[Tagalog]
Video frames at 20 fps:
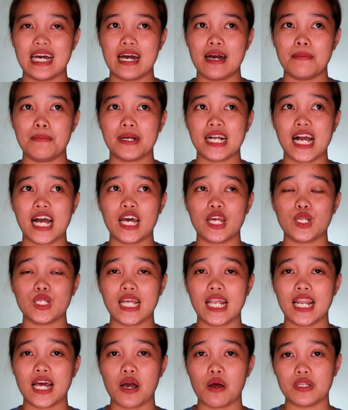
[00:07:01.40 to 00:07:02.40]
Um,
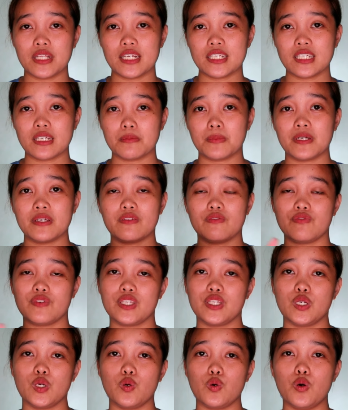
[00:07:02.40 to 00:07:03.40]
magkakaroon na lang ako ng separate
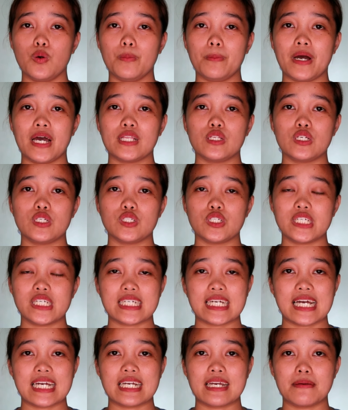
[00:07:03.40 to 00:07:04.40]
video kung paano nyo
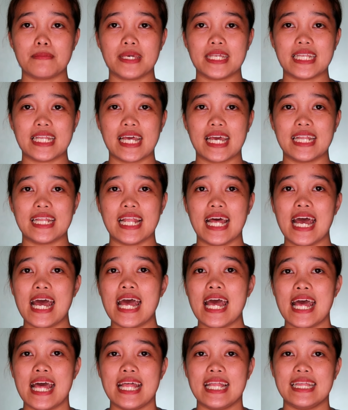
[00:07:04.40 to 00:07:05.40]
siya gagamitin
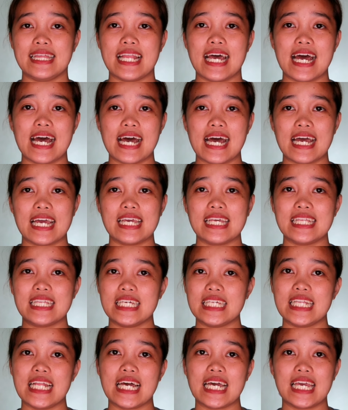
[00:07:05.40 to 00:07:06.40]
na
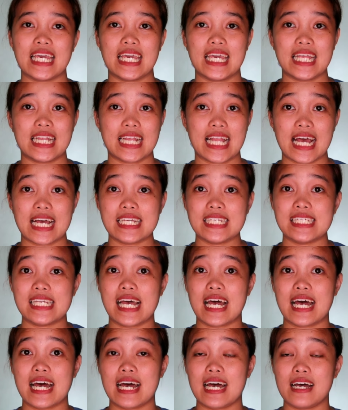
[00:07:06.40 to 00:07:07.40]
hindi nakikita
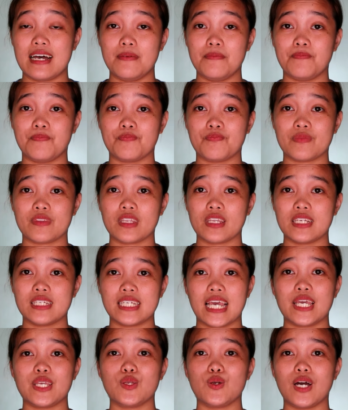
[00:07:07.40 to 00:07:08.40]
sa
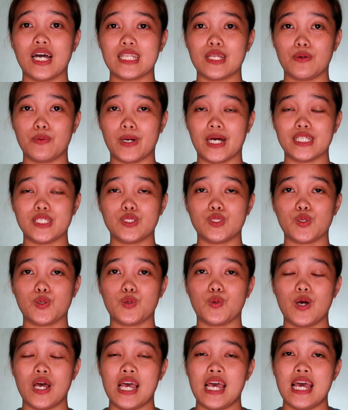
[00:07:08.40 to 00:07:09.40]
sa inyong katawan.
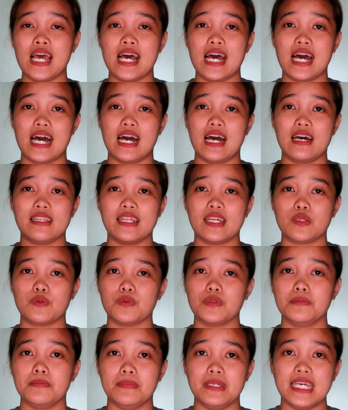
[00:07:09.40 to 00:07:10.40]
So, uh,
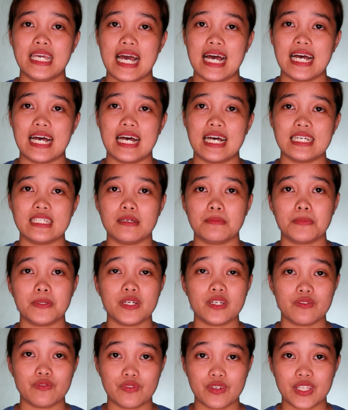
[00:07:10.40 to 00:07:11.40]
that will be a
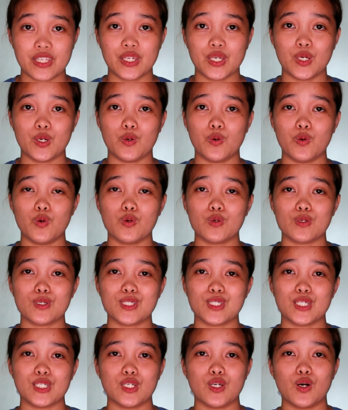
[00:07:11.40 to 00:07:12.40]
separate video kung
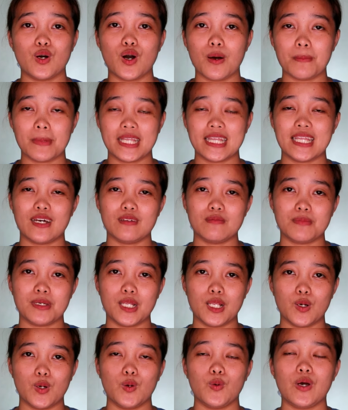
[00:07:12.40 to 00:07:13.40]
gusto nyo comment down
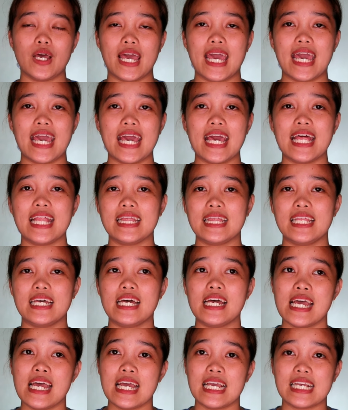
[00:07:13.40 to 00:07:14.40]
below. And,
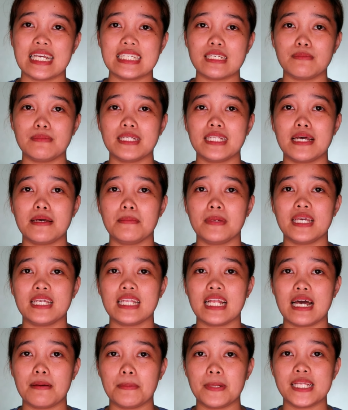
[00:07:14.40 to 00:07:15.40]
kasi
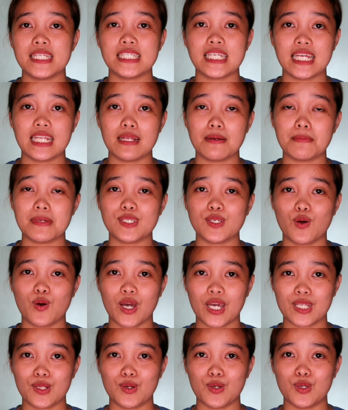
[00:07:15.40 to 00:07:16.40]
madaming nakapansin na mas
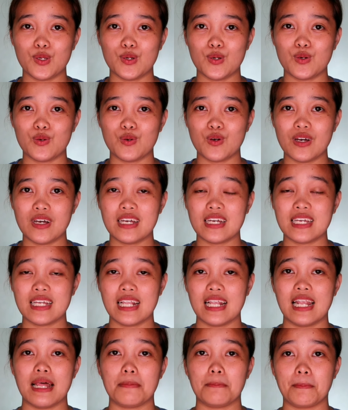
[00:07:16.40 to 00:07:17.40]
okay daw yung
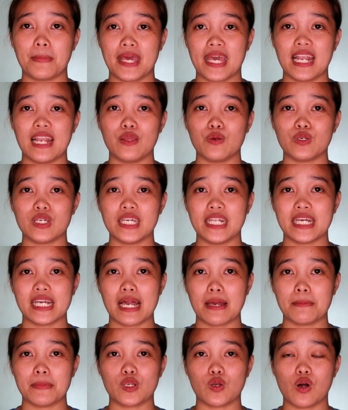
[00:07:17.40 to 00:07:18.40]
lapel, yung
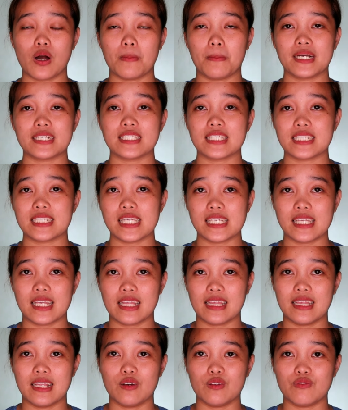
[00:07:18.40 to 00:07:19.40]
ginagamit ko kapag
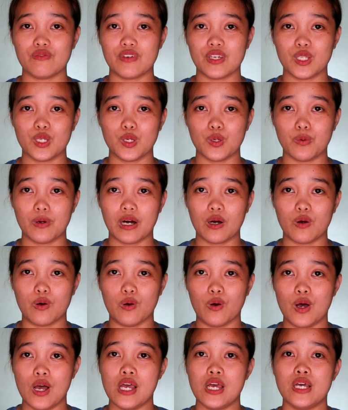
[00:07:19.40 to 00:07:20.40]
nagsisit down video
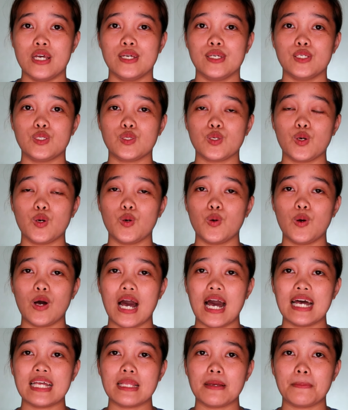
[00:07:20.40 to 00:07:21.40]
ako.
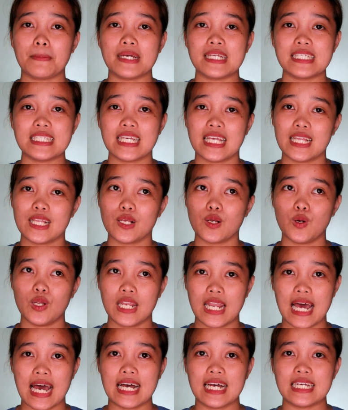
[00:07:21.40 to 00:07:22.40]
So, ang napansin
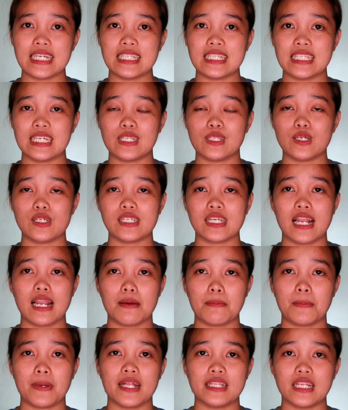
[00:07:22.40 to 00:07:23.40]
ko lang dito sa
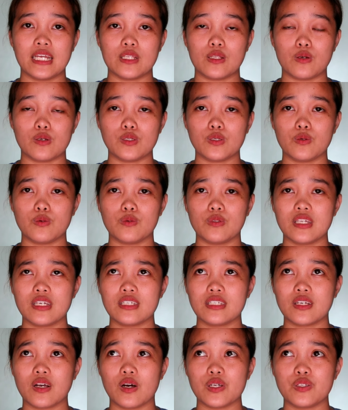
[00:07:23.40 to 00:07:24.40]
lapel na to, so
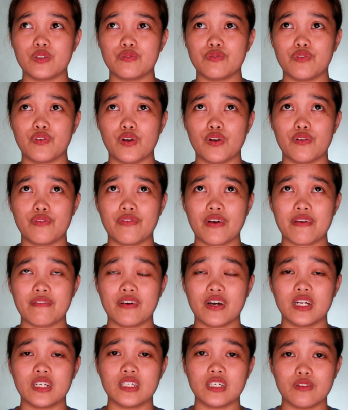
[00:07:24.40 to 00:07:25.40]
this cost for
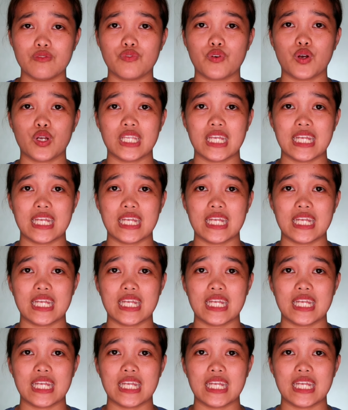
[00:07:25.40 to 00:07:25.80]
549